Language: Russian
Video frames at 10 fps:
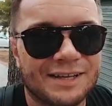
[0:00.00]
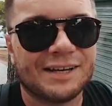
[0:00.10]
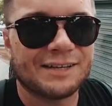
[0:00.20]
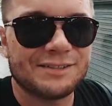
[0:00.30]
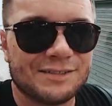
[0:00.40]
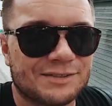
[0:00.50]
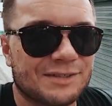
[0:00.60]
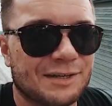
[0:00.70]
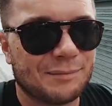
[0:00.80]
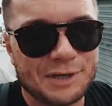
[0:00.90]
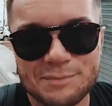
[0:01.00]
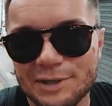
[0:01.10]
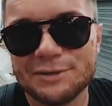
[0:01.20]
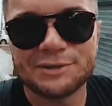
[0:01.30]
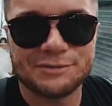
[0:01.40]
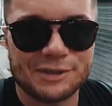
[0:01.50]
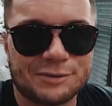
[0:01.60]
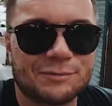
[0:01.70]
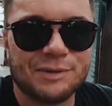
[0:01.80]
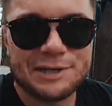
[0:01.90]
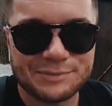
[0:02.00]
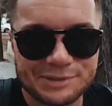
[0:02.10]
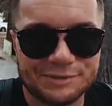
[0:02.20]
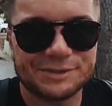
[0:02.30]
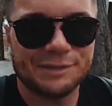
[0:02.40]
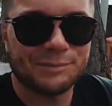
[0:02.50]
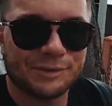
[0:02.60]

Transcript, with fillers: Я надеюсь, за мои полеты вокруг Пальмского собора